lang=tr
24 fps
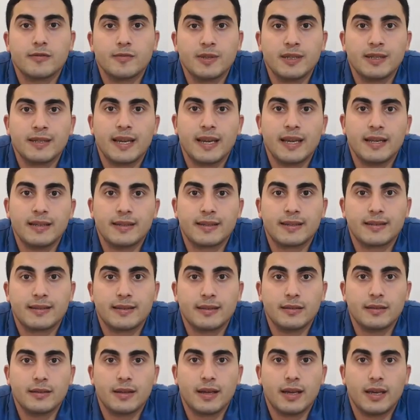bir genç
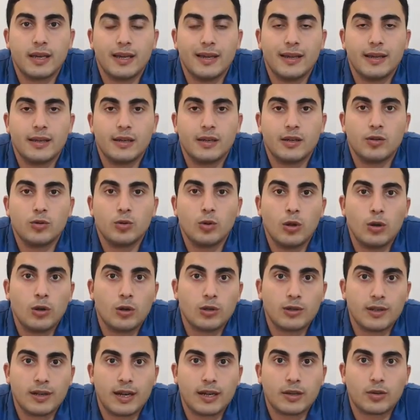kızın e, idol
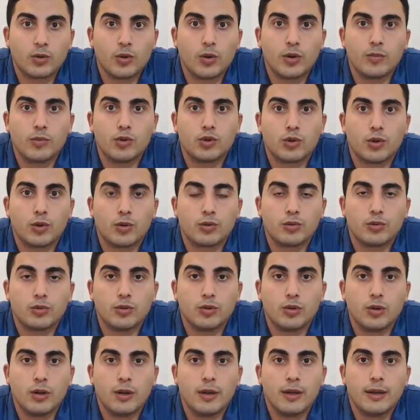olarak görmüş
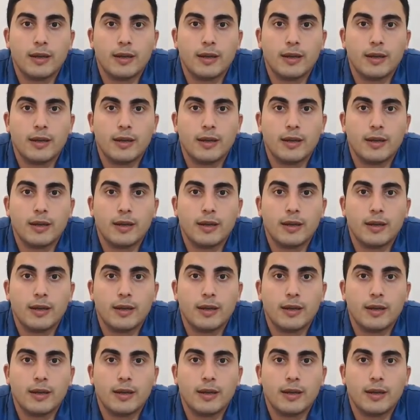olduğu